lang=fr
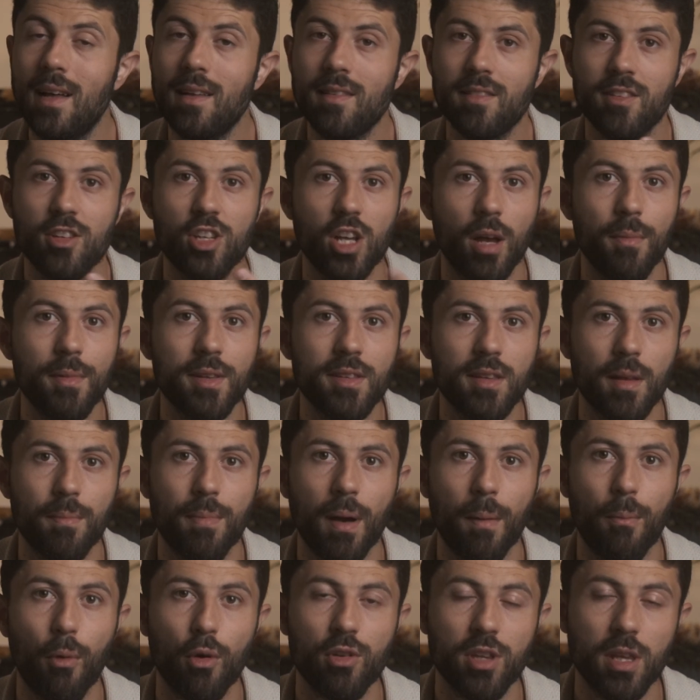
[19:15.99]
Si jamais c'est
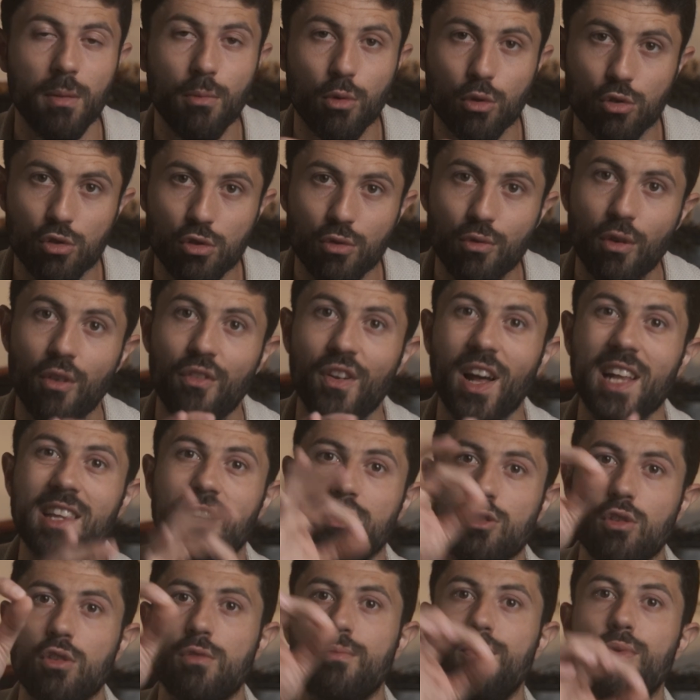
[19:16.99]
pas possible ou que tu veux faire des
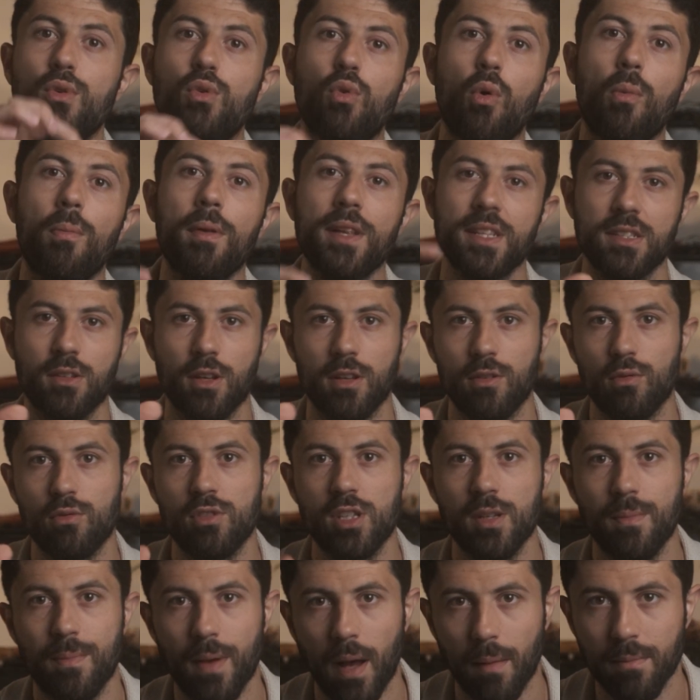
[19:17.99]
choses plus complexes que les
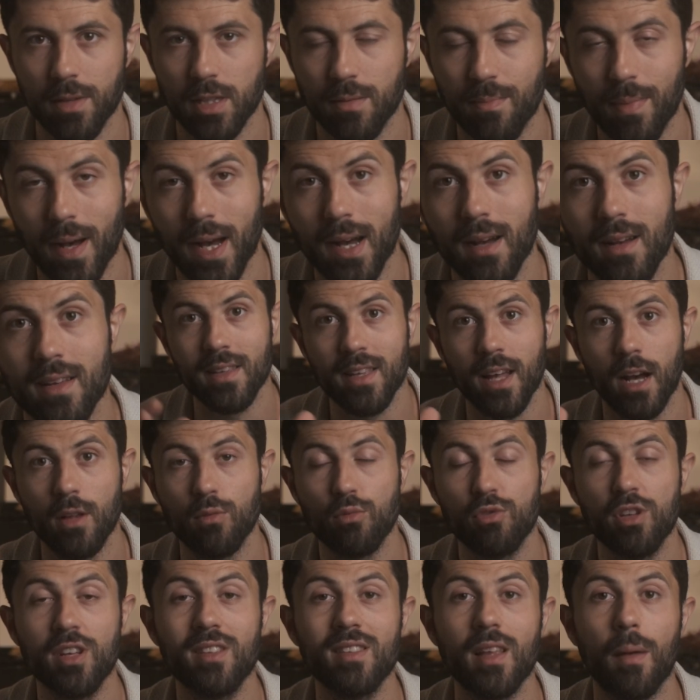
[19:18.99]
outils ne permettent pas, il y a un
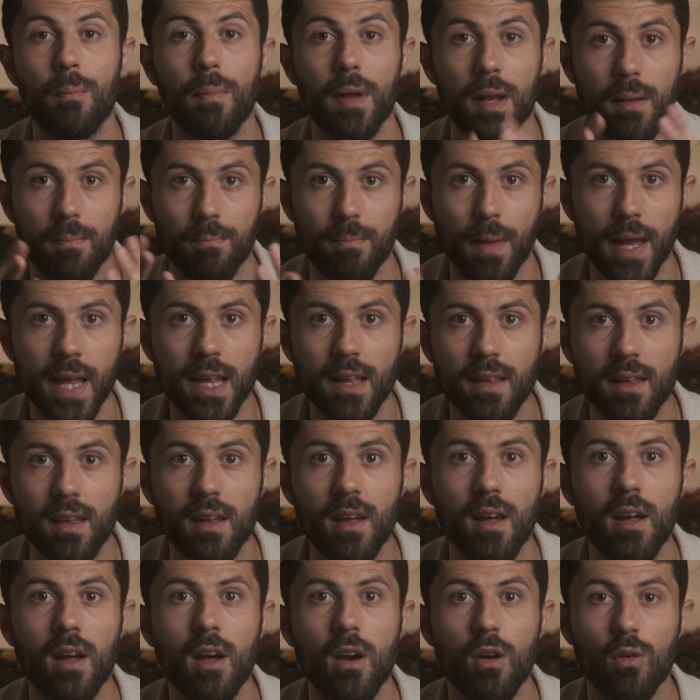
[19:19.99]
outil qui s'appelle Make
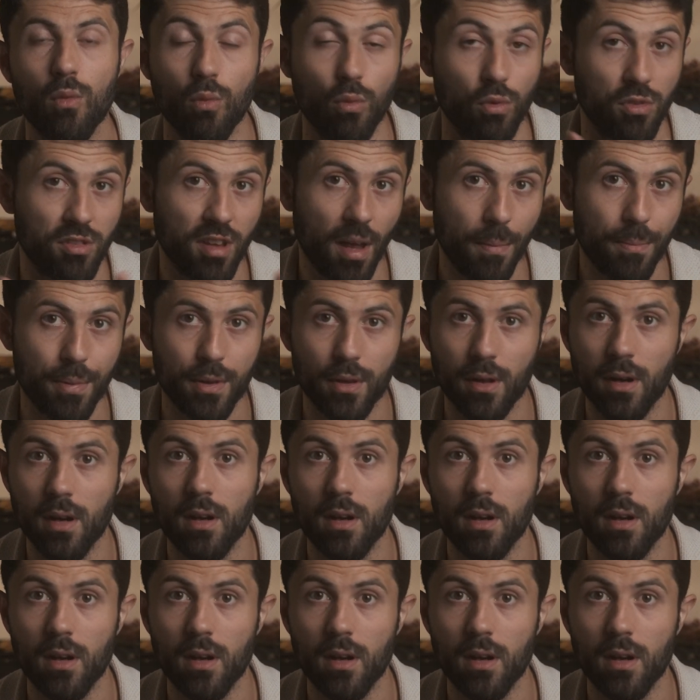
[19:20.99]
ou Zapier.